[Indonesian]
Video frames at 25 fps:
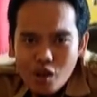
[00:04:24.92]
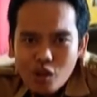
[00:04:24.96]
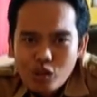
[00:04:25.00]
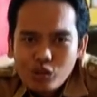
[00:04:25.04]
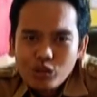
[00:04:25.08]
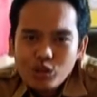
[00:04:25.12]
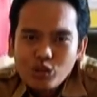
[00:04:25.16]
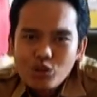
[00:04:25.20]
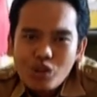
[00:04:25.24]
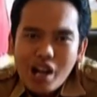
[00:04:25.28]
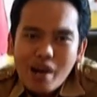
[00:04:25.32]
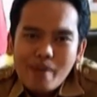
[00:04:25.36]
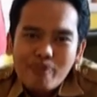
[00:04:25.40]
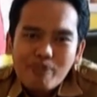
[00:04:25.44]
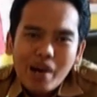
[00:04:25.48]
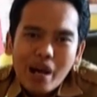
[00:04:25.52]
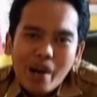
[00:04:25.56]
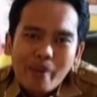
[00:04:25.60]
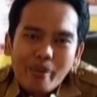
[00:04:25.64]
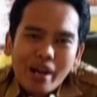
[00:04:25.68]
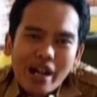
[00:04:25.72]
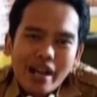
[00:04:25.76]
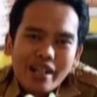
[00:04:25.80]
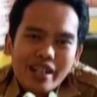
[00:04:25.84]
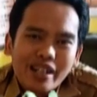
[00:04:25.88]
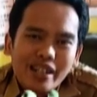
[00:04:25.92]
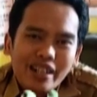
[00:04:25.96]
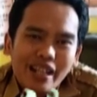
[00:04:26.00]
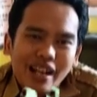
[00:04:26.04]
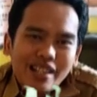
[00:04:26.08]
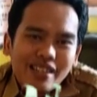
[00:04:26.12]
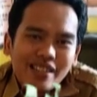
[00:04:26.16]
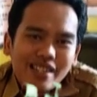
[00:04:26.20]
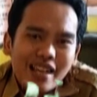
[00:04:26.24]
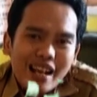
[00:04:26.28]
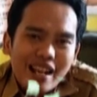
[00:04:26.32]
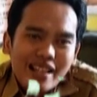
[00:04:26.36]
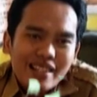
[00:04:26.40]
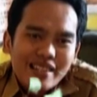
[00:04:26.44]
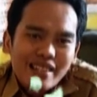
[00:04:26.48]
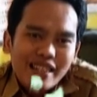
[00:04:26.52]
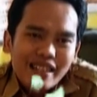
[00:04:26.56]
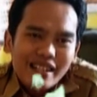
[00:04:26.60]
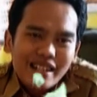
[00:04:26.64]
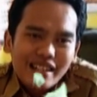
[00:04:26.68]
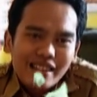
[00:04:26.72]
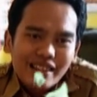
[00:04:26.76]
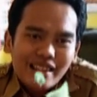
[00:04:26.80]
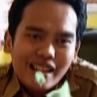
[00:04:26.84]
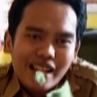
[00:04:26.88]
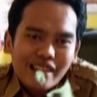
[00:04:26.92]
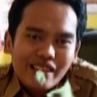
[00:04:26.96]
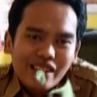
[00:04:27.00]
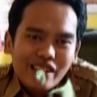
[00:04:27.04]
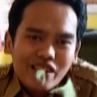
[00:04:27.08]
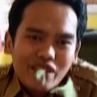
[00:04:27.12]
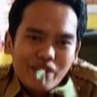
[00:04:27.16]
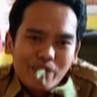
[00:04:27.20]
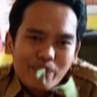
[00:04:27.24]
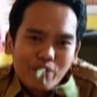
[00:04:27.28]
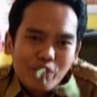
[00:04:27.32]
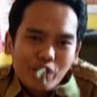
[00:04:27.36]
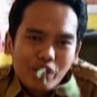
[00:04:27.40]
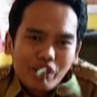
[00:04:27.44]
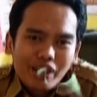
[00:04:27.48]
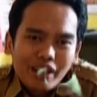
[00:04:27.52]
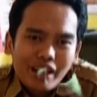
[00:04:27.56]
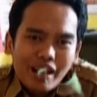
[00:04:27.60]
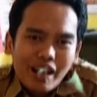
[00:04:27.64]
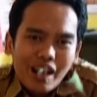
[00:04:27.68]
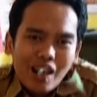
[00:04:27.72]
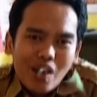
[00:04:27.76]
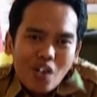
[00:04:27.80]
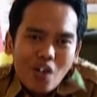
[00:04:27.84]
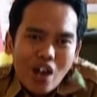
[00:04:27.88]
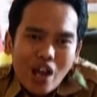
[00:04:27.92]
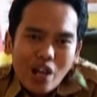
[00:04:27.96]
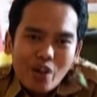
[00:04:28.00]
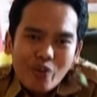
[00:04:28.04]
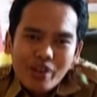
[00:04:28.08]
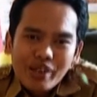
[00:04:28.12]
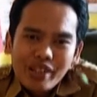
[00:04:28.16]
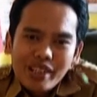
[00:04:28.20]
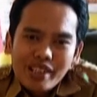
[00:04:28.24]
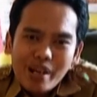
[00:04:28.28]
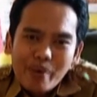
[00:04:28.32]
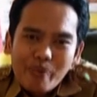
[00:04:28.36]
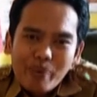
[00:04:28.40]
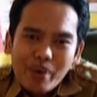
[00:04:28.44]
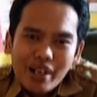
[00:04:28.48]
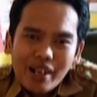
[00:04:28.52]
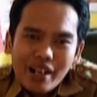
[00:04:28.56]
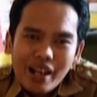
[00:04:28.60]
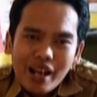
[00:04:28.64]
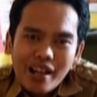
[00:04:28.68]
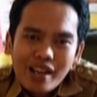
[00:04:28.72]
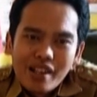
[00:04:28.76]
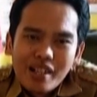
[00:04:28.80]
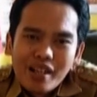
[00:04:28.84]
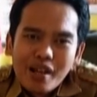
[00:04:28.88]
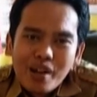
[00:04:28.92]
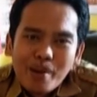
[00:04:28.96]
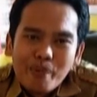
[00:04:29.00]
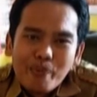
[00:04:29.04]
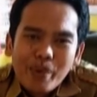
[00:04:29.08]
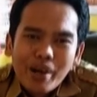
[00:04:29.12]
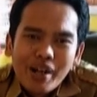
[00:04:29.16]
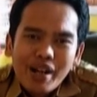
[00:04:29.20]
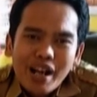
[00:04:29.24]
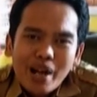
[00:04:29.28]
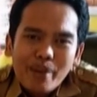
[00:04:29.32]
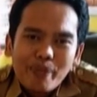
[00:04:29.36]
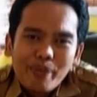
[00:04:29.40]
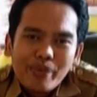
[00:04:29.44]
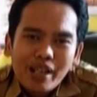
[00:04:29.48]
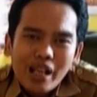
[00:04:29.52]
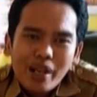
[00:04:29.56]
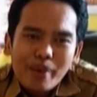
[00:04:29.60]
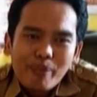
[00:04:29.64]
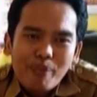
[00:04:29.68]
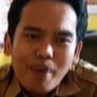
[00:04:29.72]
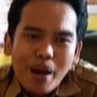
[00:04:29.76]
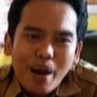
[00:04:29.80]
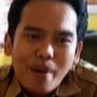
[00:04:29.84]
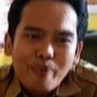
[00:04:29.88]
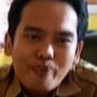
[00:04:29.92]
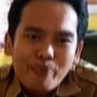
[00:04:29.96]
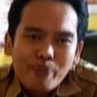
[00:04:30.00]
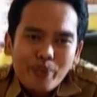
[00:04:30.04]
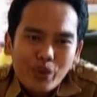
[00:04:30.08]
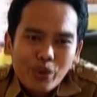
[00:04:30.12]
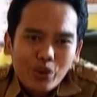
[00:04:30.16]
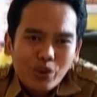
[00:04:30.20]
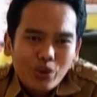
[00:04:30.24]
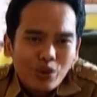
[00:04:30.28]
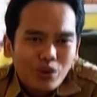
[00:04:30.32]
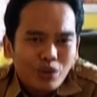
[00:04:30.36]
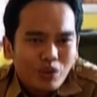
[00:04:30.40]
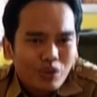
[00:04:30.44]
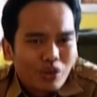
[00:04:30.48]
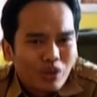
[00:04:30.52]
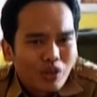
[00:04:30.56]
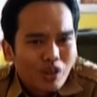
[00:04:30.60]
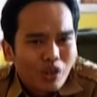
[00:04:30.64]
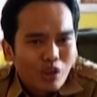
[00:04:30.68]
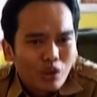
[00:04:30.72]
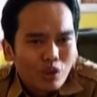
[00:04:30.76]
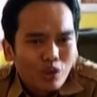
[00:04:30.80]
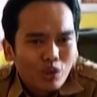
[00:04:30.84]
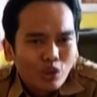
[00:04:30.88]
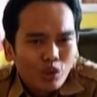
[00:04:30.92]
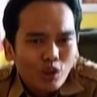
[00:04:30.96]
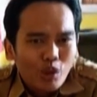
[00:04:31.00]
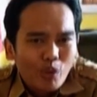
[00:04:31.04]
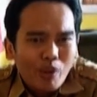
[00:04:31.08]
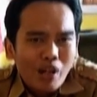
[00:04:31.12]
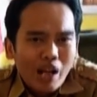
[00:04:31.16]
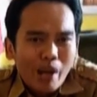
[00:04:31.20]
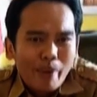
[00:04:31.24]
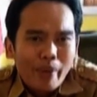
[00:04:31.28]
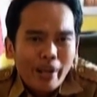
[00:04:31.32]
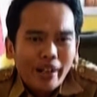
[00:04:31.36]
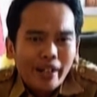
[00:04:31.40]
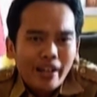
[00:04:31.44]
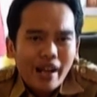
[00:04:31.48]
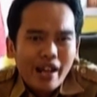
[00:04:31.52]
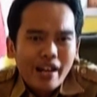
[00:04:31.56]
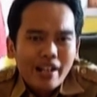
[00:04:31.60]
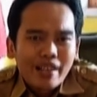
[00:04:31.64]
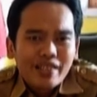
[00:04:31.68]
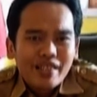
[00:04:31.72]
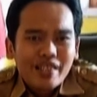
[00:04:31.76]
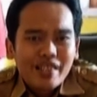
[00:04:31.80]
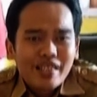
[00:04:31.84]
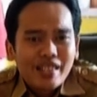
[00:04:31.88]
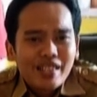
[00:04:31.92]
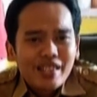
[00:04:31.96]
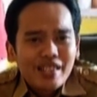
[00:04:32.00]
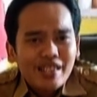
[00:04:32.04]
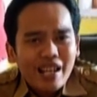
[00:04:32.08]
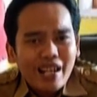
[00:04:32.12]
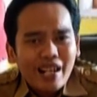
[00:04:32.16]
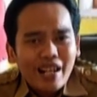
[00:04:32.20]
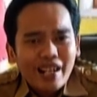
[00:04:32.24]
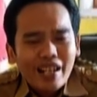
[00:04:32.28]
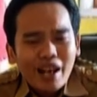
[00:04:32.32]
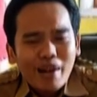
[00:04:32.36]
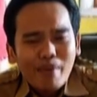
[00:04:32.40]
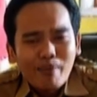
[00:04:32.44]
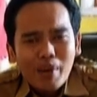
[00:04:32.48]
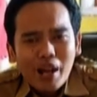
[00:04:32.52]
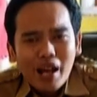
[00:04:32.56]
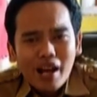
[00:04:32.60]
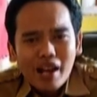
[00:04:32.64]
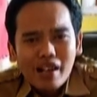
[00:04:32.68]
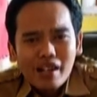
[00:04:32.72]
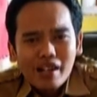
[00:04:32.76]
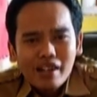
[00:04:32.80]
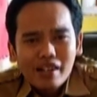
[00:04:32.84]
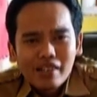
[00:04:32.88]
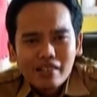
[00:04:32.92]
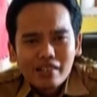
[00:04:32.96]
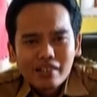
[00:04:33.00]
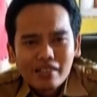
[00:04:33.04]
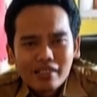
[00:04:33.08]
Untuk apa menghadirkan jalan cerita tersebut kalau Erwin tidak pernah benar-benar mampu untuk mengabarkan secara gamblang?